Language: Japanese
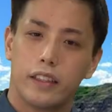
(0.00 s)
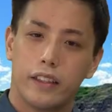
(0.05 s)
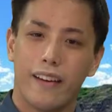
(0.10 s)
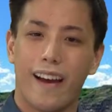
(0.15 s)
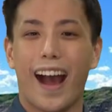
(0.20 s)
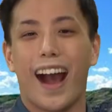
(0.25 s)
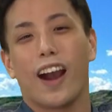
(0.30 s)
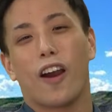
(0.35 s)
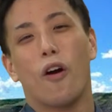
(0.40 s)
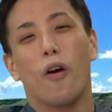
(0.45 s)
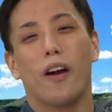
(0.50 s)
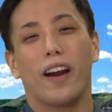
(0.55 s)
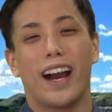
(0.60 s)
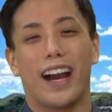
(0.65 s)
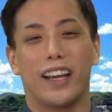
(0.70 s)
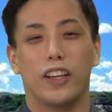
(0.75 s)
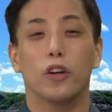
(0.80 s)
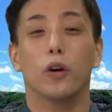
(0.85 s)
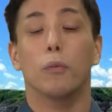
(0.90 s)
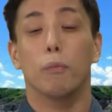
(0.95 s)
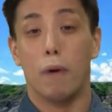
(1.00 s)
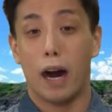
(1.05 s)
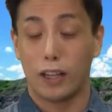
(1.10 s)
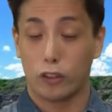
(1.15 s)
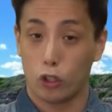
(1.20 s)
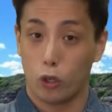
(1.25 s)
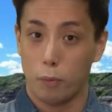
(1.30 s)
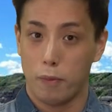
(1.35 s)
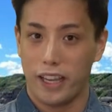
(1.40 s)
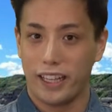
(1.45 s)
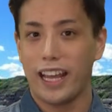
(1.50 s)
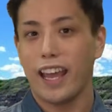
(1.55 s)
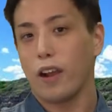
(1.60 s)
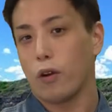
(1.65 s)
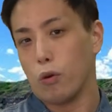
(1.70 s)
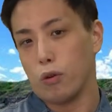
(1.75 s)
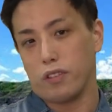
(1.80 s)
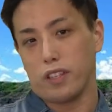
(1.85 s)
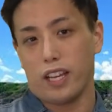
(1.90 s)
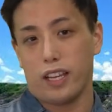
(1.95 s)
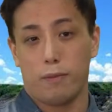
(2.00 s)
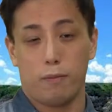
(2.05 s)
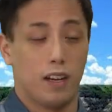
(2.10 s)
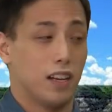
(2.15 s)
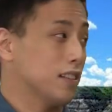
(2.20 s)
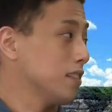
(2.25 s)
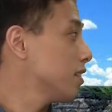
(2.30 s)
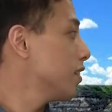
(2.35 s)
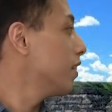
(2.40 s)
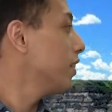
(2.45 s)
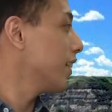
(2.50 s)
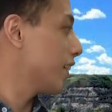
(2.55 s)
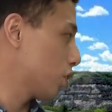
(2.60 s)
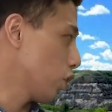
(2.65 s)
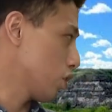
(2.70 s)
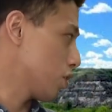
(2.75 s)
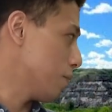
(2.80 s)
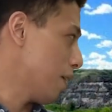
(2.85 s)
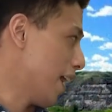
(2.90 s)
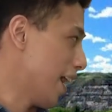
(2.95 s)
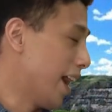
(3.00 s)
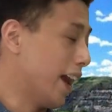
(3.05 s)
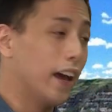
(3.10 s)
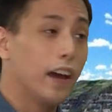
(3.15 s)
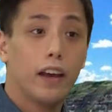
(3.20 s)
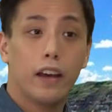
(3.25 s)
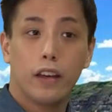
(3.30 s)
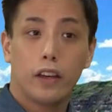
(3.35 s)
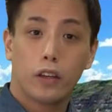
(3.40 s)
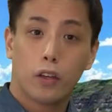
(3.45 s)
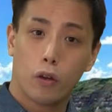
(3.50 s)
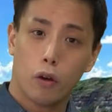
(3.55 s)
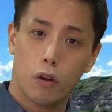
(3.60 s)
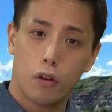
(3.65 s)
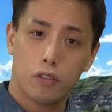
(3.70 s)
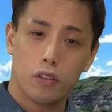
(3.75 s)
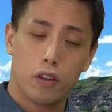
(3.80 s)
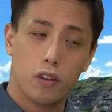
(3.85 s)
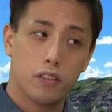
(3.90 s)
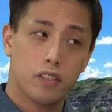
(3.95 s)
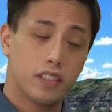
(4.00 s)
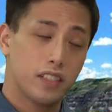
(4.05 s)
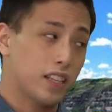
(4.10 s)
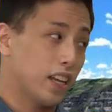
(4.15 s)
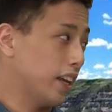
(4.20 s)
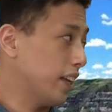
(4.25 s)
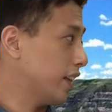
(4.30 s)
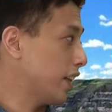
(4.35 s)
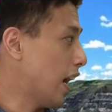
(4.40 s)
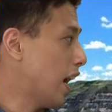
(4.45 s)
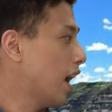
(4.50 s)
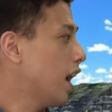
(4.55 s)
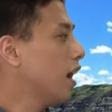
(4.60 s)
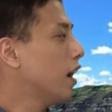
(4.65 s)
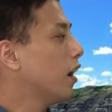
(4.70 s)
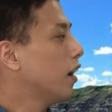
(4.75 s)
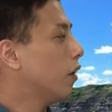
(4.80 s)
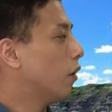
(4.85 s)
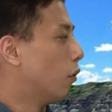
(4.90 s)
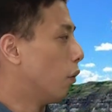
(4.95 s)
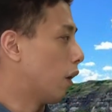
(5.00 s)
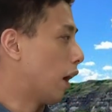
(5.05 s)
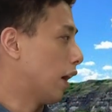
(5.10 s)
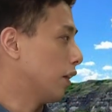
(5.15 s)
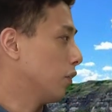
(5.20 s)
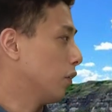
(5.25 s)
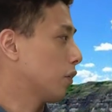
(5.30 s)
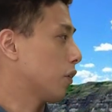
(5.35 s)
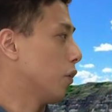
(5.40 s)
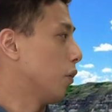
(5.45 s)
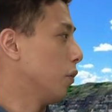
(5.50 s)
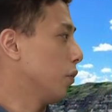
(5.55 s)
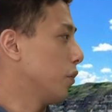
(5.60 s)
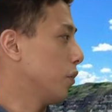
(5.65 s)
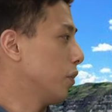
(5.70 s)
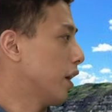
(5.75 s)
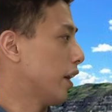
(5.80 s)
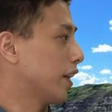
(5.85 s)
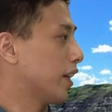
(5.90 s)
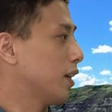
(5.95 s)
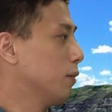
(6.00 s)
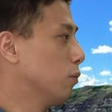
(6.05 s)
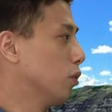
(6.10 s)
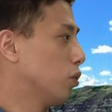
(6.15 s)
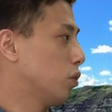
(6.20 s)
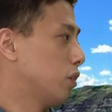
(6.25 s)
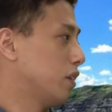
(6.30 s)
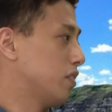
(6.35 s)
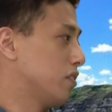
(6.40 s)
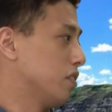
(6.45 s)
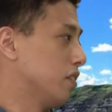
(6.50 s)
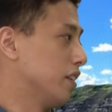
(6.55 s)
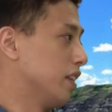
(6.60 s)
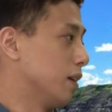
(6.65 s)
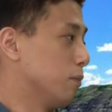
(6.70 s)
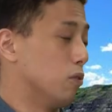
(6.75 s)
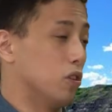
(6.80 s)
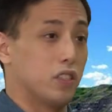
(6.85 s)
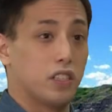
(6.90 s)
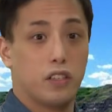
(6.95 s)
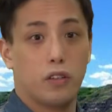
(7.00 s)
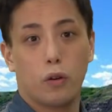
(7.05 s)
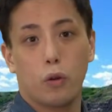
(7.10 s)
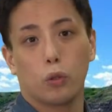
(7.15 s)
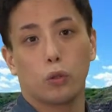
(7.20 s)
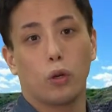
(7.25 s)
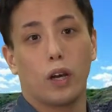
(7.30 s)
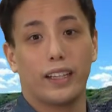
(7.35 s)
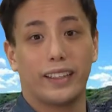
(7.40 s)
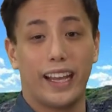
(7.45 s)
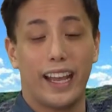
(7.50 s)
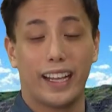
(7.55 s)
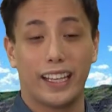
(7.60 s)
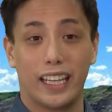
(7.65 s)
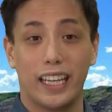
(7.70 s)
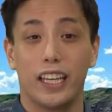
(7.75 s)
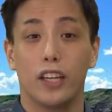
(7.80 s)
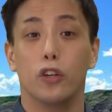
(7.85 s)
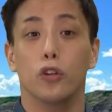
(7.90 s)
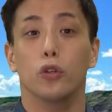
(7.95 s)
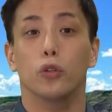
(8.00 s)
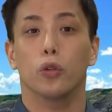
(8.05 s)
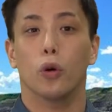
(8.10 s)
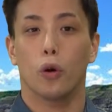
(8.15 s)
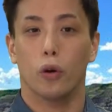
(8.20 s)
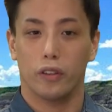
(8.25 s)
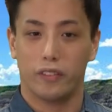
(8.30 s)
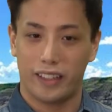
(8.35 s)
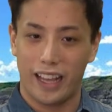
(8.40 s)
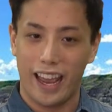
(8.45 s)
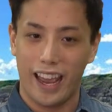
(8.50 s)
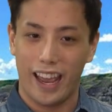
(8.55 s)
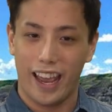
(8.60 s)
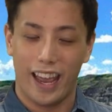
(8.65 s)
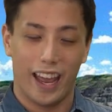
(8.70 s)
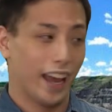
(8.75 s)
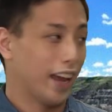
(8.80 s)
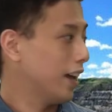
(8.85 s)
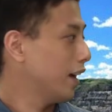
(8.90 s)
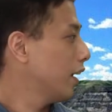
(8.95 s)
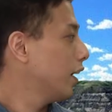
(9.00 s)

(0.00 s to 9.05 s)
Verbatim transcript: では今回のまとめでございます。1つ目共存していた他の恐竜や生き物についても知ることができるので